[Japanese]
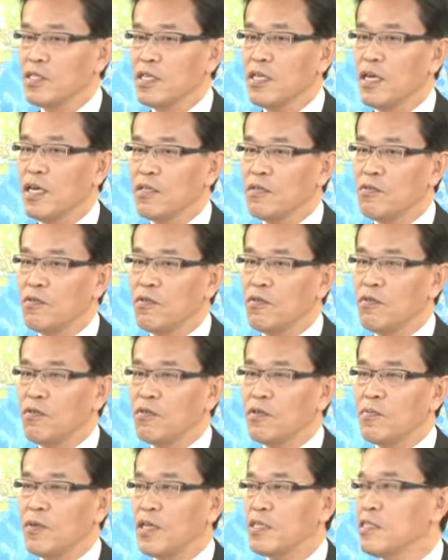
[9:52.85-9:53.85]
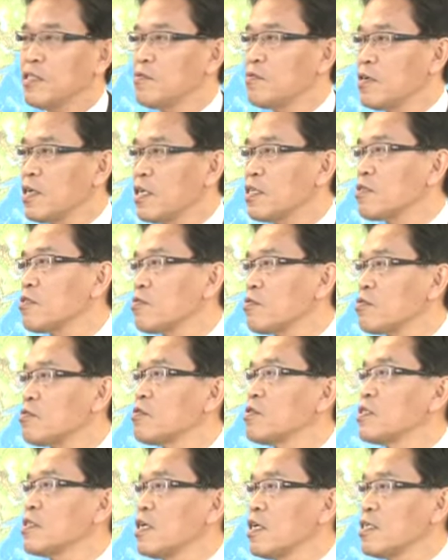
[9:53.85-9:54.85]
ぜひあの今、政府がやっているこ
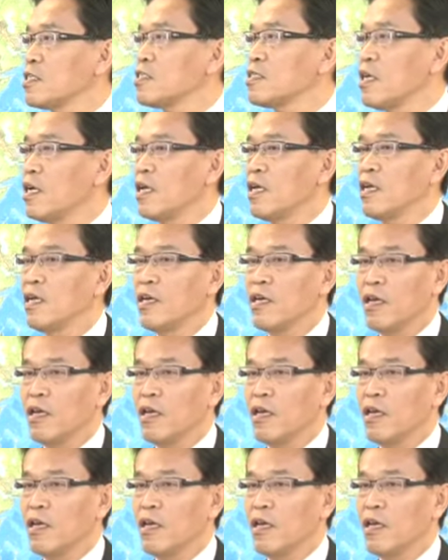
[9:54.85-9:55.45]
とに対して、